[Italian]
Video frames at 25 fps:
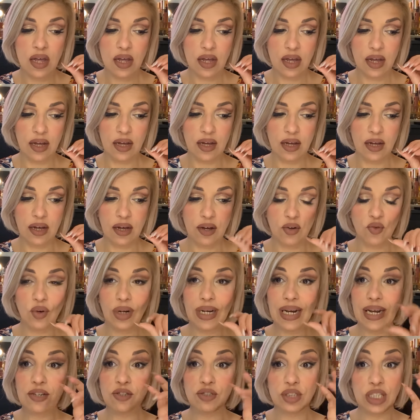Uh,
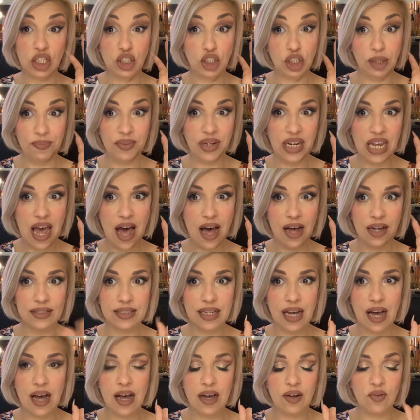quella nota
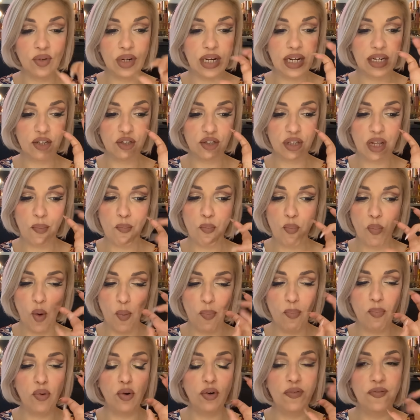cipriata, quella nota un
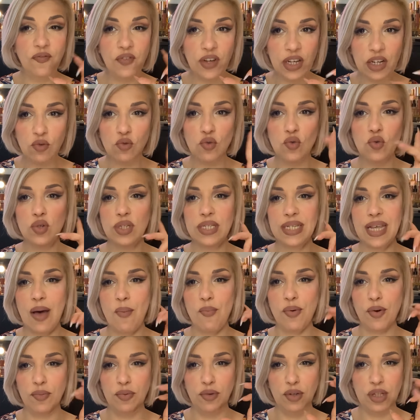po' polverosa
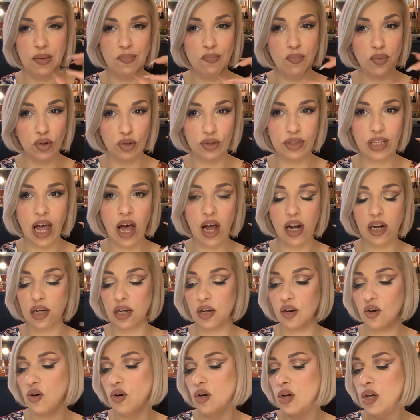proprio di
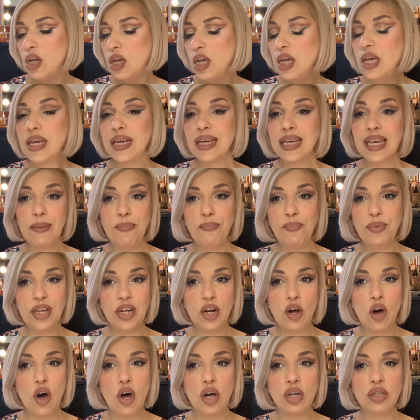borotalco, che
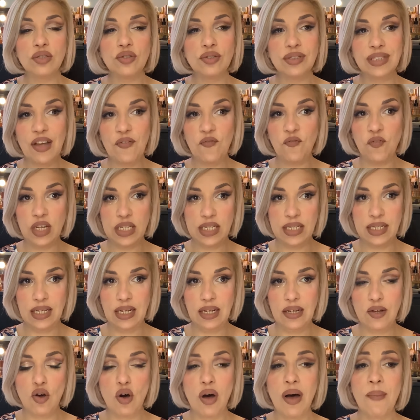però non dà
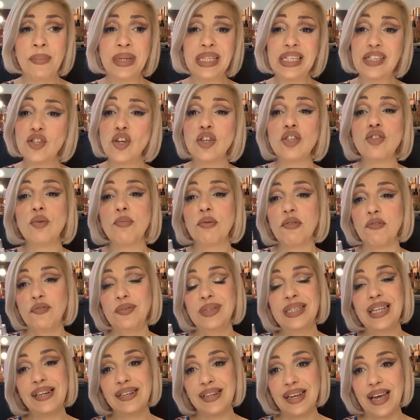fastidio. A me di solito i
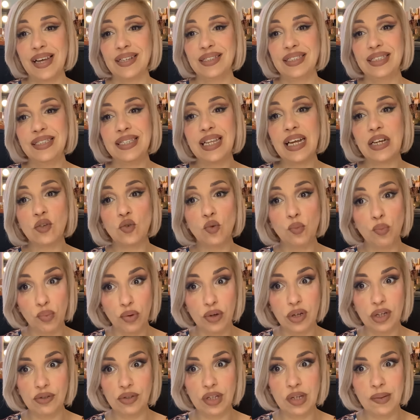profumi talcati danno un
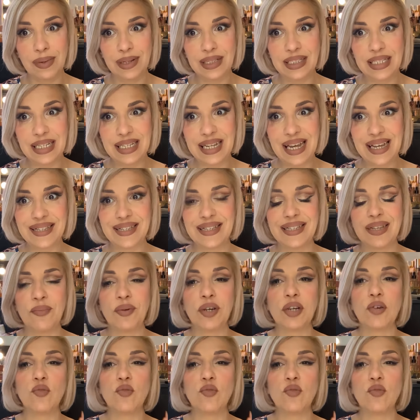pochino di mal di testa, per